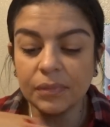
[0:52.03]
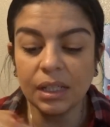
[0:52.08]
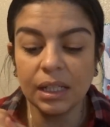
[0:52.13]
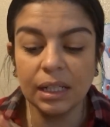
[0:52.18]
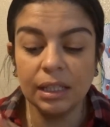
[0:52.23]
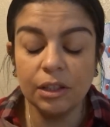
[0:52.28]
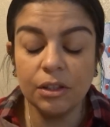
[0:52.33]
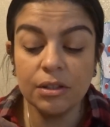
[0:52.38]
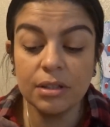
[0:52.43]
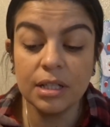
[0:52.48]

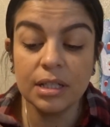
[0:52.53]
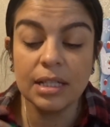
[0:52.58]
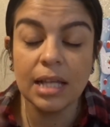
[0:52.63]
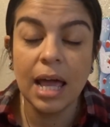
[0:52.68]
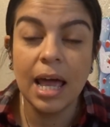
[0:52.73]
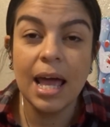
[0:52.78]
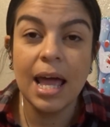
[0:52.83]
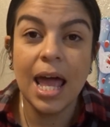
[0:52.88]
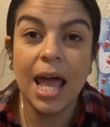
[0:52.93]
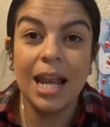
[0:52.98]
Entonces
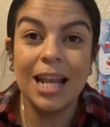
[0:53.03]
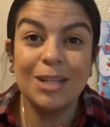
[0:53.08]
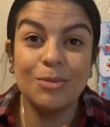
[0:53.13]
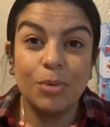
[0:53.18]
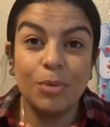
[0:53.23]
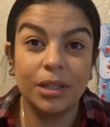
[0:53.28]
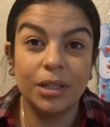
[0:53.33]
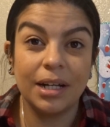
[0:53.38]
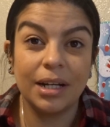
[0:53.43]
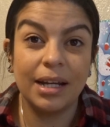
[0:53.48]
les
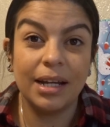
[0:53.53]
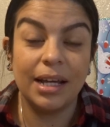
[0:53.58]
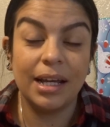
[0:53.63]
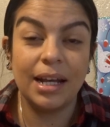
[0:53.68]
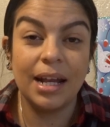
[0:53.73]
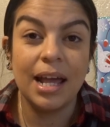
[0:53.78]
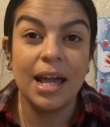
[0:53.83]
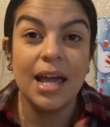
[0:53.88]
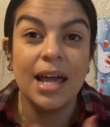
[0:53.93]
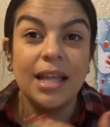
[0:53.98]
voy a
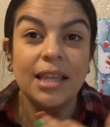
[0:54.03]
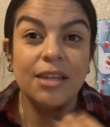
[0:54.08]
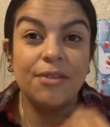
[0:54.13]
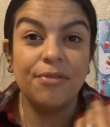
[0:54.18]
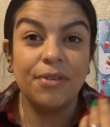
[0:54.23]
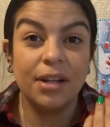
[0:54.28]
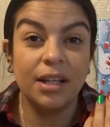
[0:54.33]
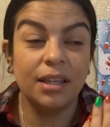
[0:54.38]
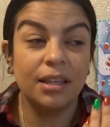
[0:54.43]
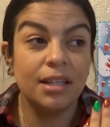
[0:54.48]
traer
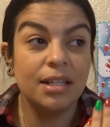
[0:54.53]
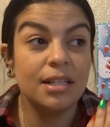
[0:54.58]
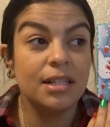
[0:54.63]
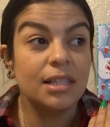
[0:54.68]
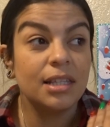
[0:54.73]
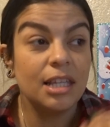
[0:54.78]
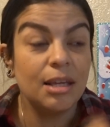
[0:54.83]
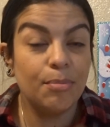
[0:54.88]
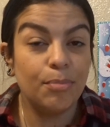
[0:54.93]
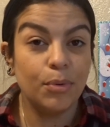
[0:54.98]
diferentes
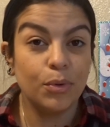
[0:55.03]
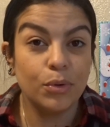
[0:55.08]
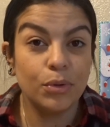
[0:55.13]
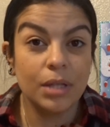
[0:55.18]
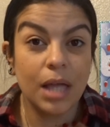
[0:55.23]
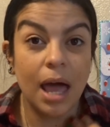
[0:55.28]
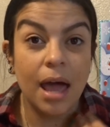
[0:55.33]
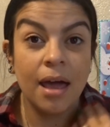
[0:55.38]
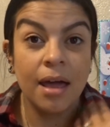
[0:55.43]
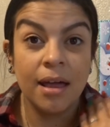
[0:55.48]
tipos
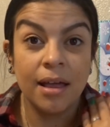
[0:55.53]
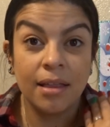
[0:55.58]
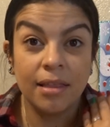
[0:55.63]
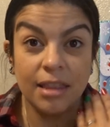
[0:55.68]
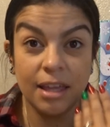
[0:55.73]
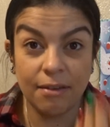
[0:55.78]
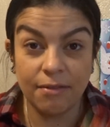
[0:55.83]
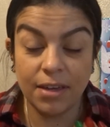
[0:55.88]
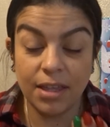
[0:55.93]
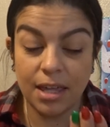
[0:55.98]

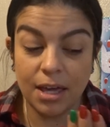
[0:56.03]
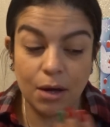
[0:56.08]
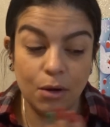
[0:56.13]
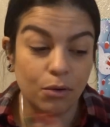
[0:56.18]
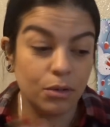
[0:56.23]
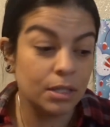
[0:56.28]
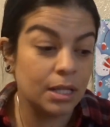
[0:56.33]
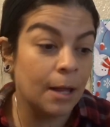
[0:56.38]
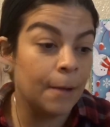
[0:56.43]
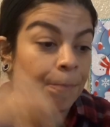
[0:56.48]
de
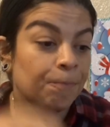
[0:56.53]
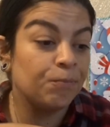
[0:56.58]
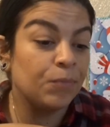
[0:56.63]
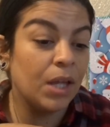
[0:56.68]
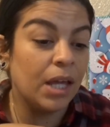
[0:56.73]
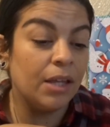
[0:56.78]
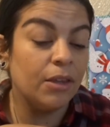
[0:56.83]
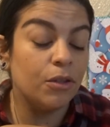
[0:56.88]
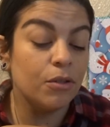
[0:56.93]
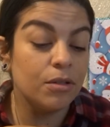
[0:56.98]
videos.
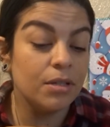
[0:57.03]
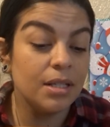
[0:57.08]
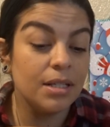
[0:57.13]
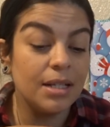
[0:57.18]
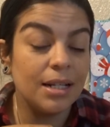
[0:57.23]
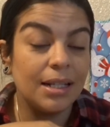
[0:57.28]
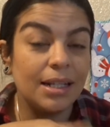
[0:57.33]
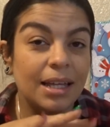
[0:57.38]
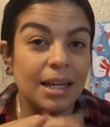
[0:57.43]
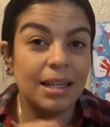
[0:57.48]
Entonces
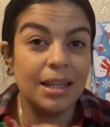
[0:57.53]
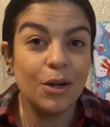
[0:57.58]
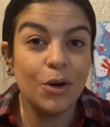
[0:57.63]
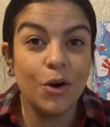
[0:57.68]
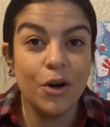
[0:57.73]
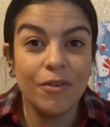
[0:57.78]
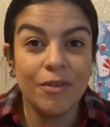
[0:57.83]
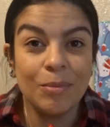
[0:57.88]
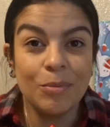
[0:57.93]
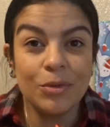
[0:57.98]
el día de
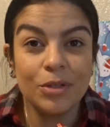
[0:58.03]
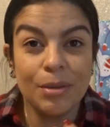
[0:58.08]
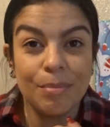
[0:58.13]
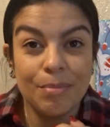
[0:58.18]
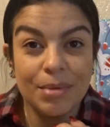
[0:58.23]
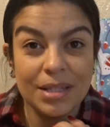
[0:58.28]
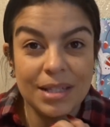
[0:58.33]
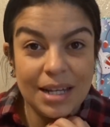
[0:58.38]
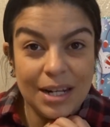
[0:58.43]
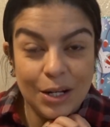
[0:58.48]
hoy vamos a
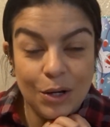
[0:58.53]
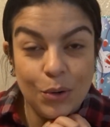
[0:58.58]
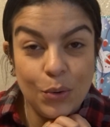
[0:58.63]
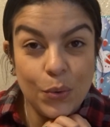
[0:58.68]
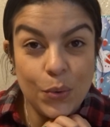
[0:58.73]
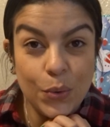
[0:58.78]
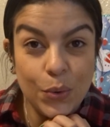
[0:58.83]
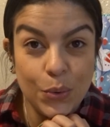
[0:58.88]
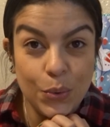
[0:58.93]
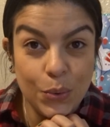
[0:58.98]
empezar
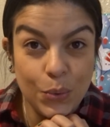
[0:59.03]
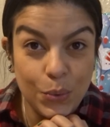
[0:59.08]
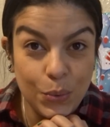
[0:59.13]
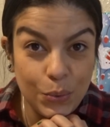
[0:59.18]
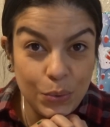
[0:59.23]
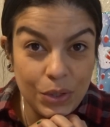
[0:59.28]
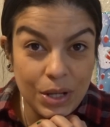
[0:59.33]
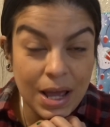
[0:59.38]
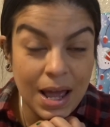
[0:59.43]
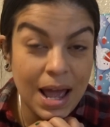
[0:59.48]
con
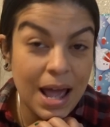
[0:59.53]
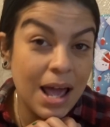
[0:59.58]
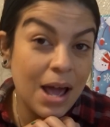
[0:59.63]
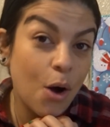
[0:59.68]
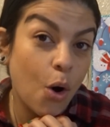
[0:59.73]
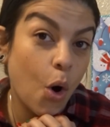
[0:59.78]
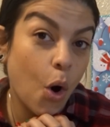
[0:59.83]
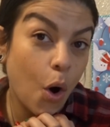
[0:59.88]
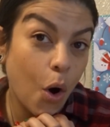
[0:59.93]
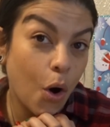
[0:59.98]
un
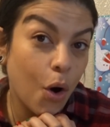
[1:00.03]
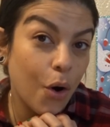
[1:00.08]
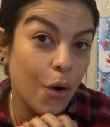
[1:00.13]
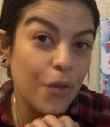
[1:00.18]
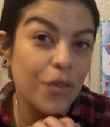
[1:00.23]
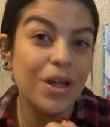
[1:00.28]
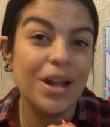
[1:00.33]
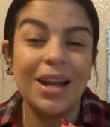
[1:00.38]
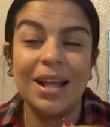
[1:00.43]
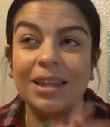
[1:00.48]

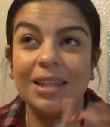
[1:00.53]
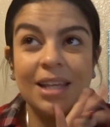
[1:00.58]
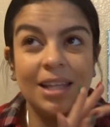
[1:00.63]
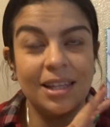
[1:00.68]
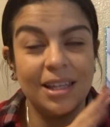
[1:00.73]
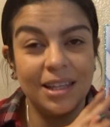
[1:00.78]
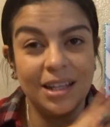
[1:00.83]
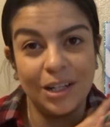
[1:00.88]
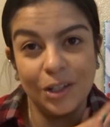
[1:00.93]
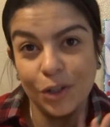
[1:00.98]
de la
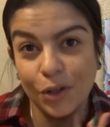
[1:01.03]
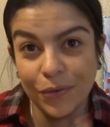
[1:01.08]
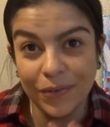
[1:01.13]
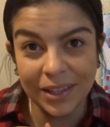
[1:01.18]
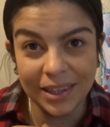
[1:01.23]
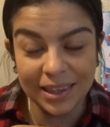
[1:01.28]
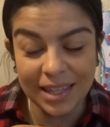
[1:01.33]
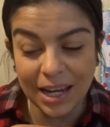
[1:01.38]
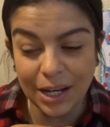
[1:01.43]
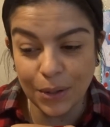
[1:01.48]
tienda del
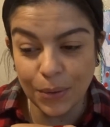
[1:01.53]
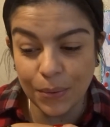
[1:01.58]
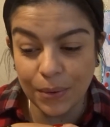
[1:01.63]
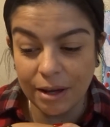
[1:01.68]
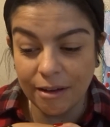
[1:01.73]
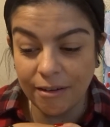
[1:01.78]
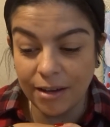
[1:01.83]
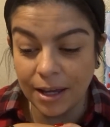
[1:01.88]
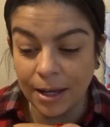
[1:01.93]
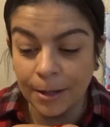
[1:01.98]

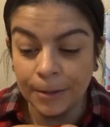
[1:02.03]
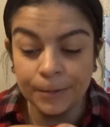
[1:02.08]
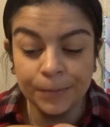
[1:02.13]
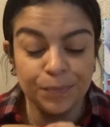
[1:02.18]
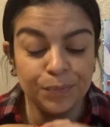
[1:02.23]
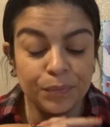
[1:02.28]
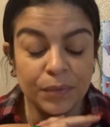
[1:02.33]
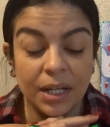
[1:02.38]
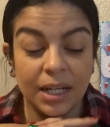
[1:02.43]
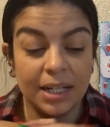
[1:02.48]
99.
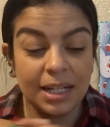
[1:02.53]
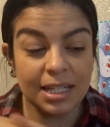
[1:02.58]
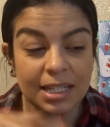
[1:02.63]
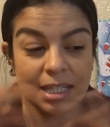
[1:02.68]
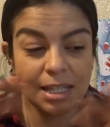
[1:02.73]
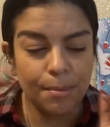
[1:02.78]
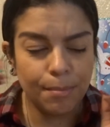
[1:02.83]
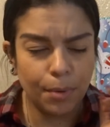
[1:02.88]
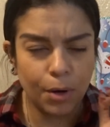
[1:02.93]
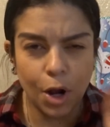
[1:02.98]
En
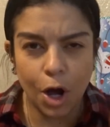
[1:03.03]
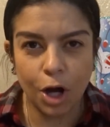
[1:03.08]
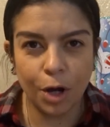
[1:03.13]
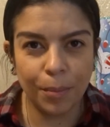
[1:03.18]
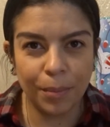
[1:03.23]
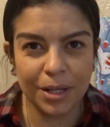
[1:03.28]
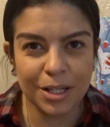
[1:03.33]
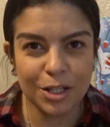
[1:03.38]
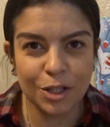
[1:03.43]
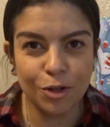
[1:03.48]
este
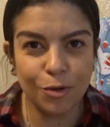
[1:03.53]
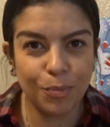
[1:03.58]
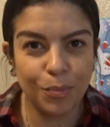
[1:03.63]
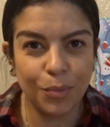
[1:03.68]
Vlogmas no